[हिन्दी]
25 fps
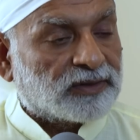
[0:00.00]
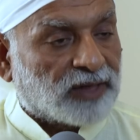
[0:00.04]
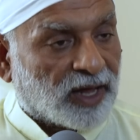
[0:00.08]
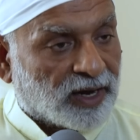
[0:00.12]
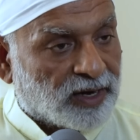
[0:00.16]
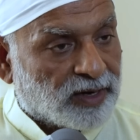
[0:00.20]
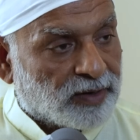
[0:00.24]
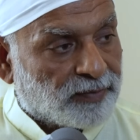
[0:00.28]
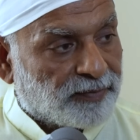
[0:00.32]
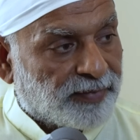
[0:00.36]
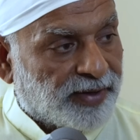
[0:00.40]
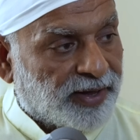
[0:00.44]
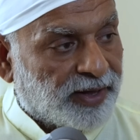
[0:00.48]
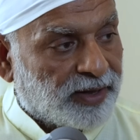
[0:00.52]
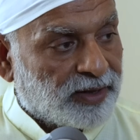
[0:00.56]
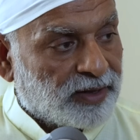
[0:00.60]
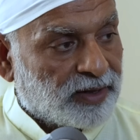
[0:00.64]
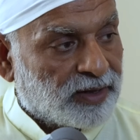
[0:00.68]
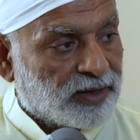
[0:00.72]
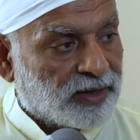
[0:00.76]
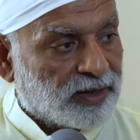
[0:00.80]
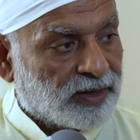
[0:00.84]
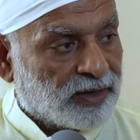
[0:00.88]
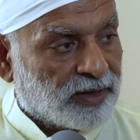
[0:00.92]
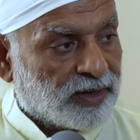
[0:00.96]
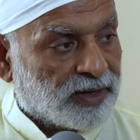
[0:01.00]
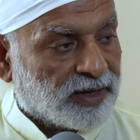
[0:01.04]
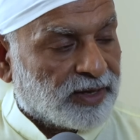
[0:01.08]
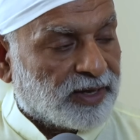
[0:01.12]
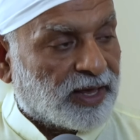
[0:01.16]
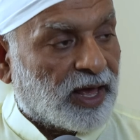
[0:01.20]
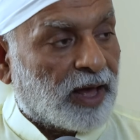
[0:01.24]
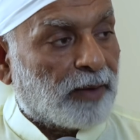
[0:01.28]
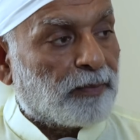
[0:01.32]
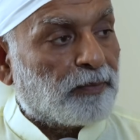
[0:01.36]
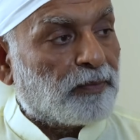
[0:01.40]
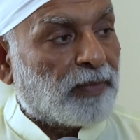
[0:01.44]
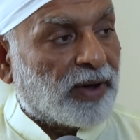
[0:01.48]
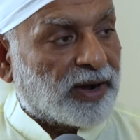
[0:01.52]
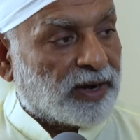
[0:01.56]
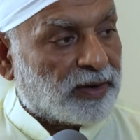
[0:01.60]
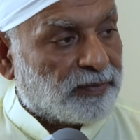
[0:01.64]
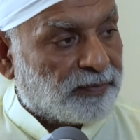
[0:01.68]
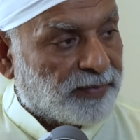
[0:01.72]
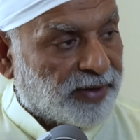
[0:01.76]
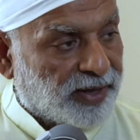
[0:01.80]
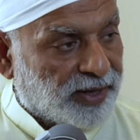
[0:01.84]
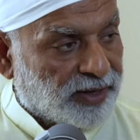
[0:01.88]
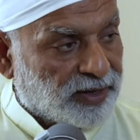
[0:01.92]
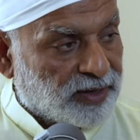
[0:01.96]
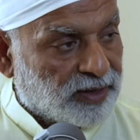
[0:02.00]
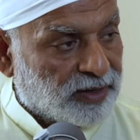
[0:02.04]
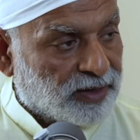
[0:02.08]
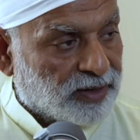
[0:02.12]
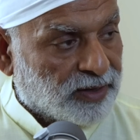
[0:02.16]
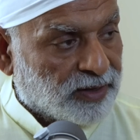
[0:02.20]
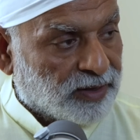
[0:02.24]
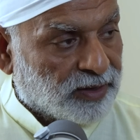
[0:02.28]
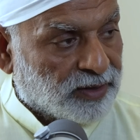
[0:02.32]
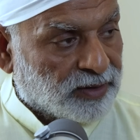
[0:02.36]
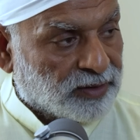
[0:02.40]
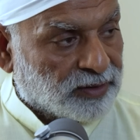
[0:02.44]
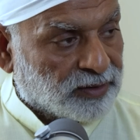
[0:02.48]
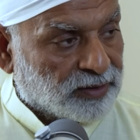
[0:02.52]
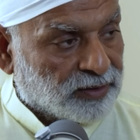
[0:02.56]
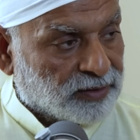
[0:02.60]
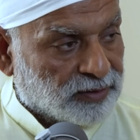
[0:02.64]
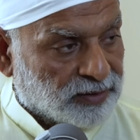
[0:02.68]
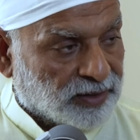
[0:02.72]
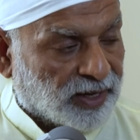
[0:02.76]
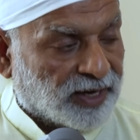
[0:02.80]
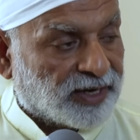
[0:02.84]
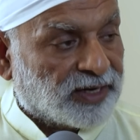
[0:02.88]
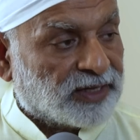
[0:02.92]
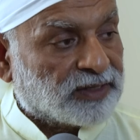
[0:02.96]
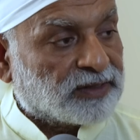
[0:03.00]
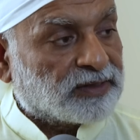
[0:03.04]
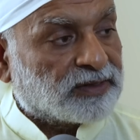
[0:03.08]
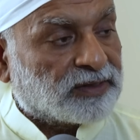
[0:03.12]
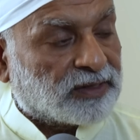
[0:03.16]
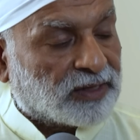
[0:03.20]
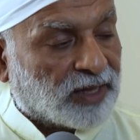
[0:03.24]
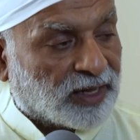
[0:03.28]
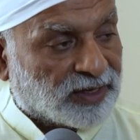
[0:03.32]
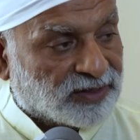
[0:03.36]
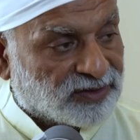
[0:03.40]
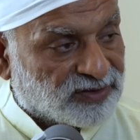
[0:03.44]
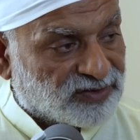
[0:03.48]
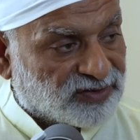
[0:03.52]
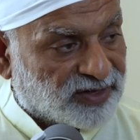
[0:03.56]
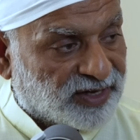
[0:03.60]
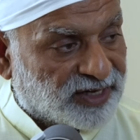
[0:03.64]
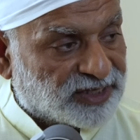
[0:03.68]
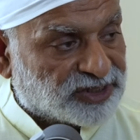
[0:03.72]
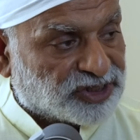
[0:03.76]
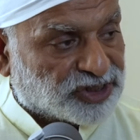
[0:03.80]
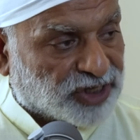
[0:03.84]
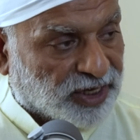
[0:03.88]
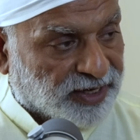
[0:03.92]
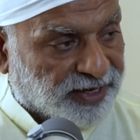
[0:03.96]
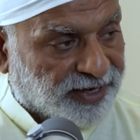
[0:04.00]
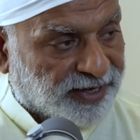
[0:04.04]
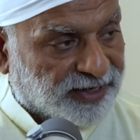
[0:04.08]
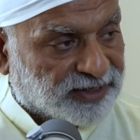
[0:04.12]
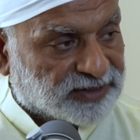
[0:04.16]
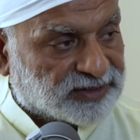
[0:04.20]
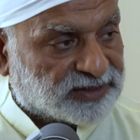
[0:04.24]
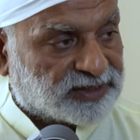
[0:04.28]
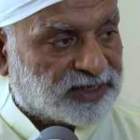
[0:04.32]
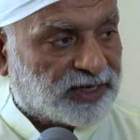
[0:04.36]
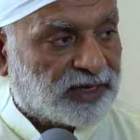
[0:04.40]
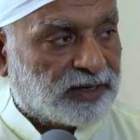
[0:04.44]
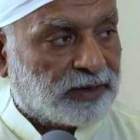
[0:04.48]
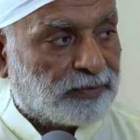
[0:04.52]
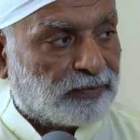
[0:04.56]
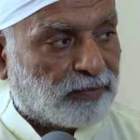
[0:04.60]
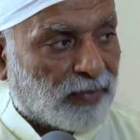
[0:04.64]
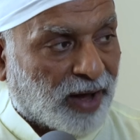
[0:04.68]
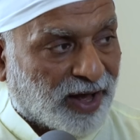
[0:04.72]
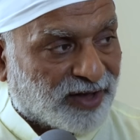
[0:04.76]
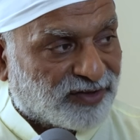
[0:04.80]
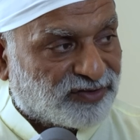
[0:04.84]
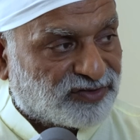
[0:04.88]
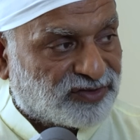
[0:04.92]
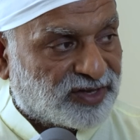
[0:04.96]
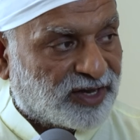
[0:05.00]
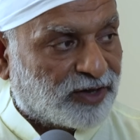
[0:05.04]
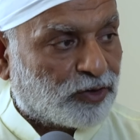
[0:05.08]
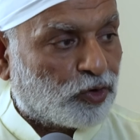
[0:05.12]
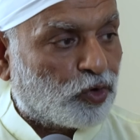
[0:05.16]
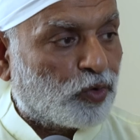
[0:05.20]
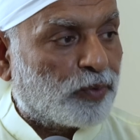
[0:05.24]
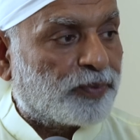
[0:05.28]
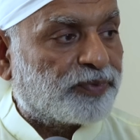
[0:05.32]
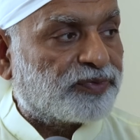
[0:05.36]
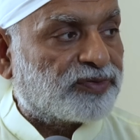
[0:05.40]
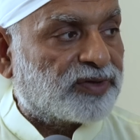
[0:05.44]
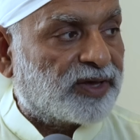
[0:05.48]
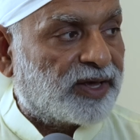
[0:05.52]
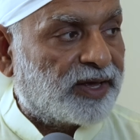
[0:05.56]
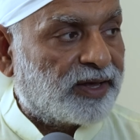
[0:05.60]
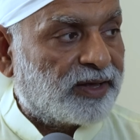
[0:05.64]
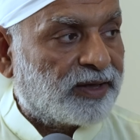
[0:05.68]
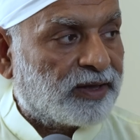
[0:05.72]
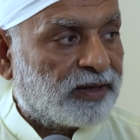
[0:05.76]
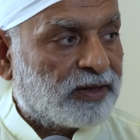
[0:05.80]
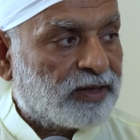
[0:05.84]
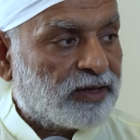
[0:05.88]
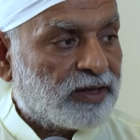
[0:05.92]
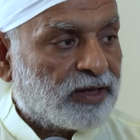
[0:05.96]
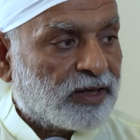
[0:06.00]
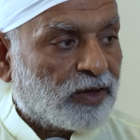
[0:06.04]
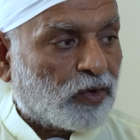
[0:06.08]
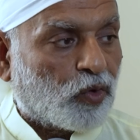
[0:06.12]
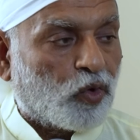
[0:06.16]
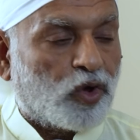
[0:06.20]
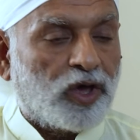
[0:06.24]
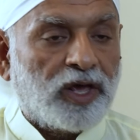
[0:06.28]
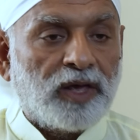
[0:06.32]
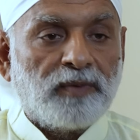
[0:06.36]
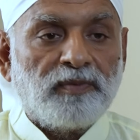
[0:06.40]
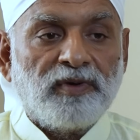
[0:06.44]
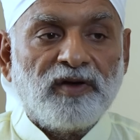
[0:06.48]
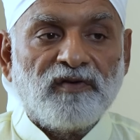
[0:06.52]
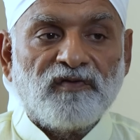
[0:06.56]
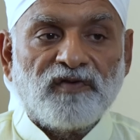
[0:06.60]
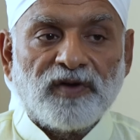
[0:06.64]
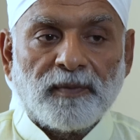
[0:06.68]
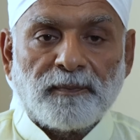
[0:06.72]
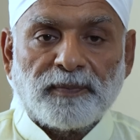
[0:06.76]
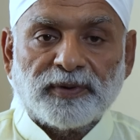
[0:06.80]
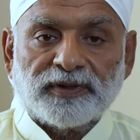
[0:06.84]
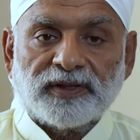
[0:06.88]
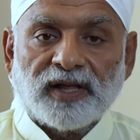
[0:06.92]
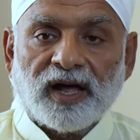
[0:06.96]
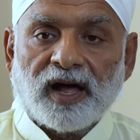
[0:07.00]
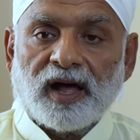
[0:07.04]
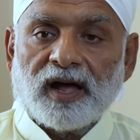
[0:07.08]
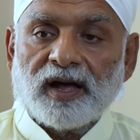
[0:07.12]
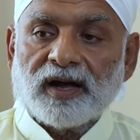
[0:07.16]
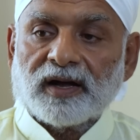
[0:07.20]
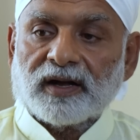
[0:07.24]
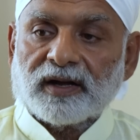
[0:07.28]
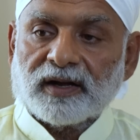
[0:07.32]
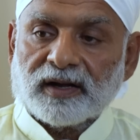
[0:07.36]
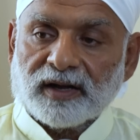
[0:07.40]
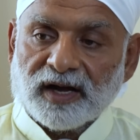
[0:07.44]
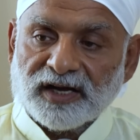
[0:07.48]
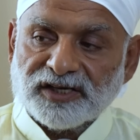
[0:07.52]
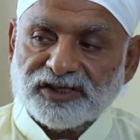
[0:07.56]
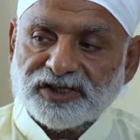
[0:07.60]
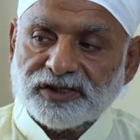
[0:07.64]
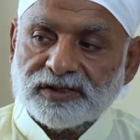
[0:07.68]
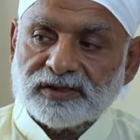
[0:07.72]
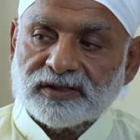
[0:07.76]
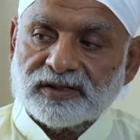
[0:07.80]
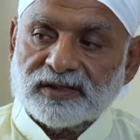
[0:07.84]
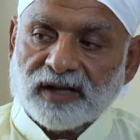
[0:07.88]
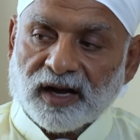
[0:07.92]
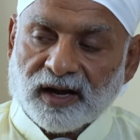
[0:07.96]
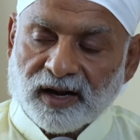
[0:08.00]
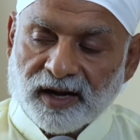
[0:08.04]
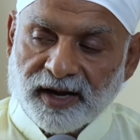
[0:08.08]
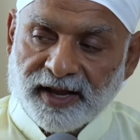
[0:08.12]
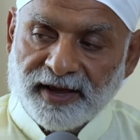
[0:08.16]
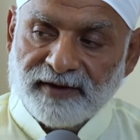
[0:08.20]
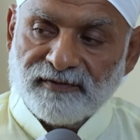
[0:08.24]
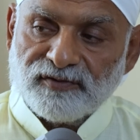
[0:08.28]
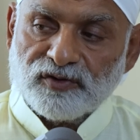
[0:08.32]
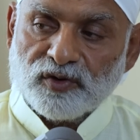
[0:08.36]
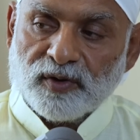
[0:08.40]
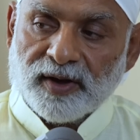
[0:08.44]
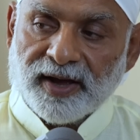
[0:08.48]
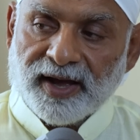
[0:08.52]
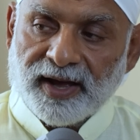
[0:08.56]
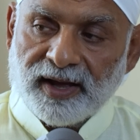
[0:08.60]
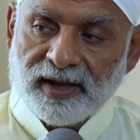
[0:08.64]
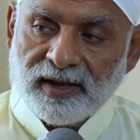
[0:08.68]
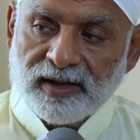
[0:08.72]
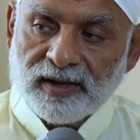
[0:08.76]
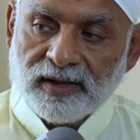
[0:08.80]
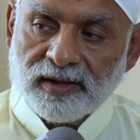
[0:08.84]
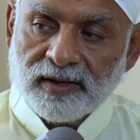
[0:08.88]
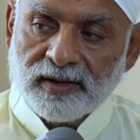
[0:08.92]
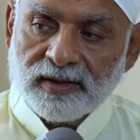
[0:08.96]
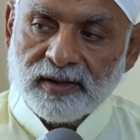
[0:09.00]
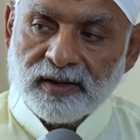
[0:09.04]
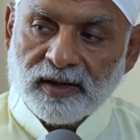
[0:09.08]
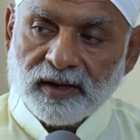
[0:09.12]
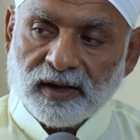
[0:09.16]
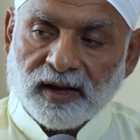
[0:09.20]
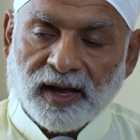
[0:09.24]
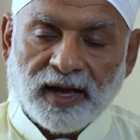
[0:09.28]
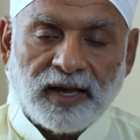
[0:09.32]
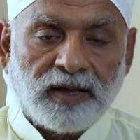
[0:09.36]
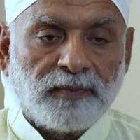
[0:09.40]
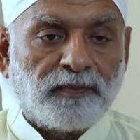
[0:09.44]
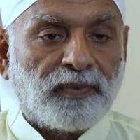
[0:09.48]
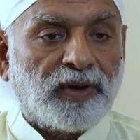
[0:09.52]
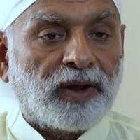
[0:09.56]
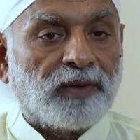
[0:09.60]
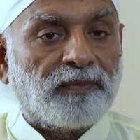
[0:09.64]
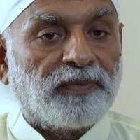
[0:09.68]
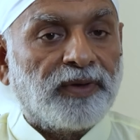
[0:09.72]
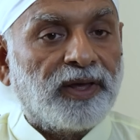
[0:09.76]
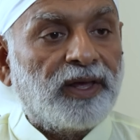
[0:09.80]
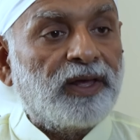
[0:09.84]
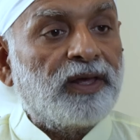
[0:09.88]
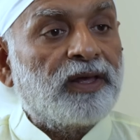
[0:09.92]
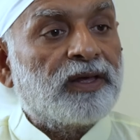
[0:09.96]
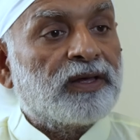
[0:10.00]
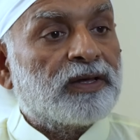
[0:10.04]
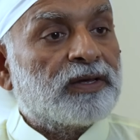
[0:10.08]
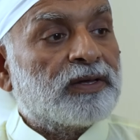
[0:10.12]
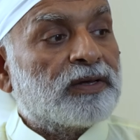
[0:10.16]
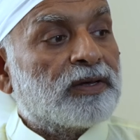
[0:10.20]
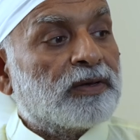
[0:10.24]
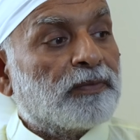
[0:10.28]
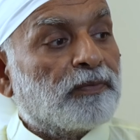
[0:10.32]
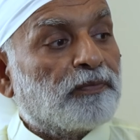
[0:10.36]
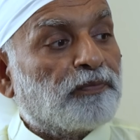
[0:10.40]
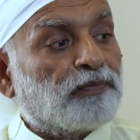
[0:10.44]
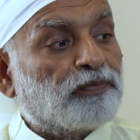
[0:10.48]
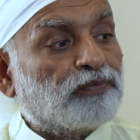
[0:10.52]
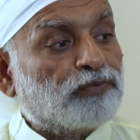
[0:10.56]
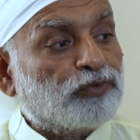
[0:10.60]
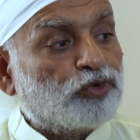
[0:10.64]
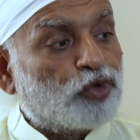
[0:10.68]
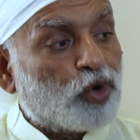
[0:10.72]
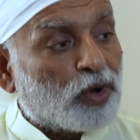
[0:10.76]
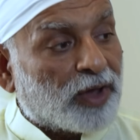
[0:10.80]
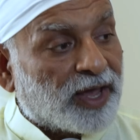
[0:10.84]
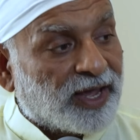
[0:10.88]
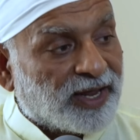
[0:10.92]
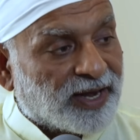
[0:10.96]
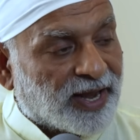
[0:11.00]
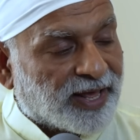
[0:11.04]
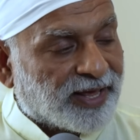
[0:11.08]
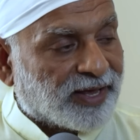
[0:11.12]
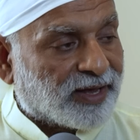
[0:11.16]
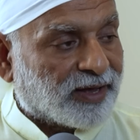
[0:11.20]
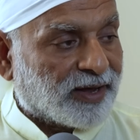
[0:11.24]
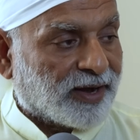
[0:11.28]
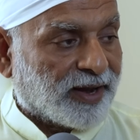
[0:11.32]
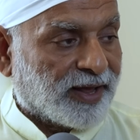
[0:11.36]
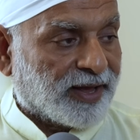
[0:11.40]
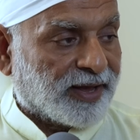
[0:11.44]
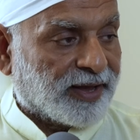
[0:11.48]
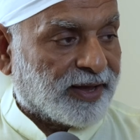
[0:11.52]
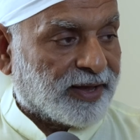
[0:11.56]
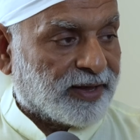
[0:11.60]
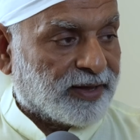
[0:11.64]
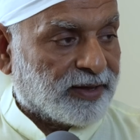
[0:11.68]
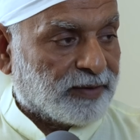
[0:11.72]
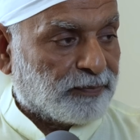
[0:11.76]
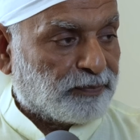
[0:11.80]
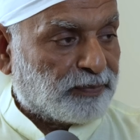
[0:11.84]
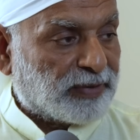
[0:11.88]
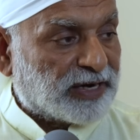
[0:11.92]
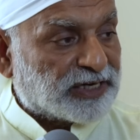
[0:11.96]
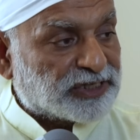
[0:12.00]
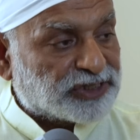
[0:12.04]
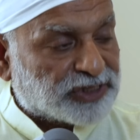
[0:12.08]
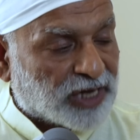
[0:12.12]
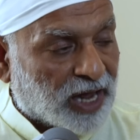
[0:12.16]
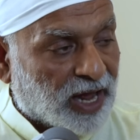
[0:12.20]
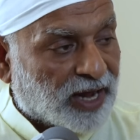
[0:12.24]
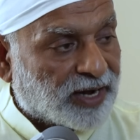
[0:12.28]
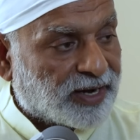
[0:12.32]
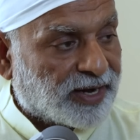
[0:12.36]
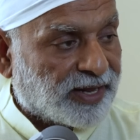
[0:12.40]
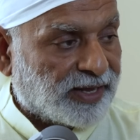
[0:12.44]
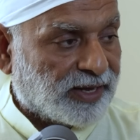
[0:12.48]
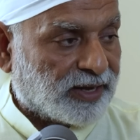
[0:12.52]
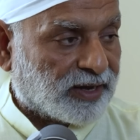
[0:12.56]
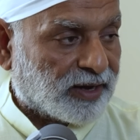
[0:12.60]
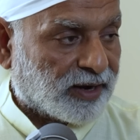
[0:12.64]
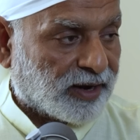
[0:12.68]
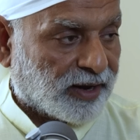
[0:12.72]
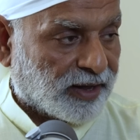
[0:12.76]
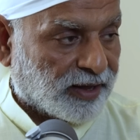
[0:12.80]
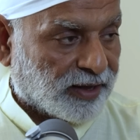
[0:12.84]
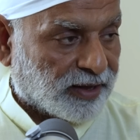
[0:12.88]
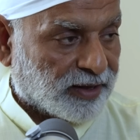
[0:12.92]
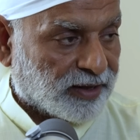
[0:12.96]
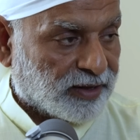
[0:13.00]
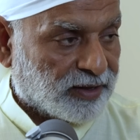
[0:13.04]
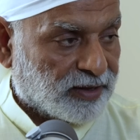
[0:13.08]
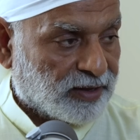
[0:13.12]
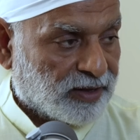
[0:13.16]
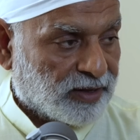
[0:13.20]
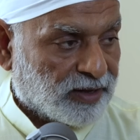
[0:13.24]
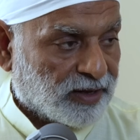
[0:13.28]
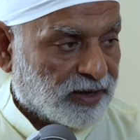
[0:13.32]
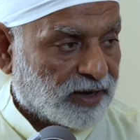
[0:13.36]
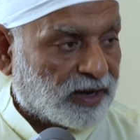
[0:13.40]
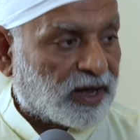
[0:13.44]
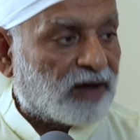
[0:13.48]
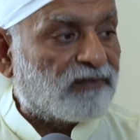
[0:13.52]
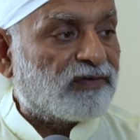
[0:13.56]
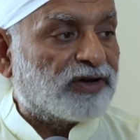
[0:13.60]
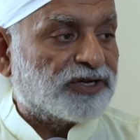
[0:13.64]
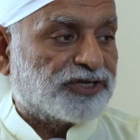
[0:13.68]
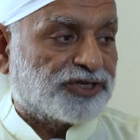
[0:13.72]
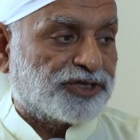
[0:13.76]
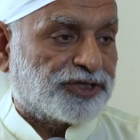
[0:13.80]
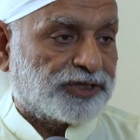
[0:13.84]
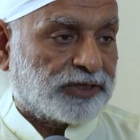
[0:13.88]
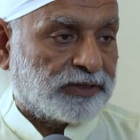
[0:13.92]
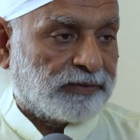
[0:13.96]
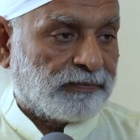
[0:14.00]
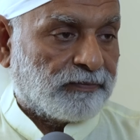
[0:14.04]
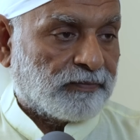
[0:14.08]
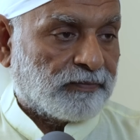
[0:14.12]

तन में या मन में यानी तन से शरीर से मानसिक रूप से कोई भी विपदा कष्ट तकलीफ जो है कहीं पर भी दुखी नहीं करेंगे परेशान नहीं करेंगे कवच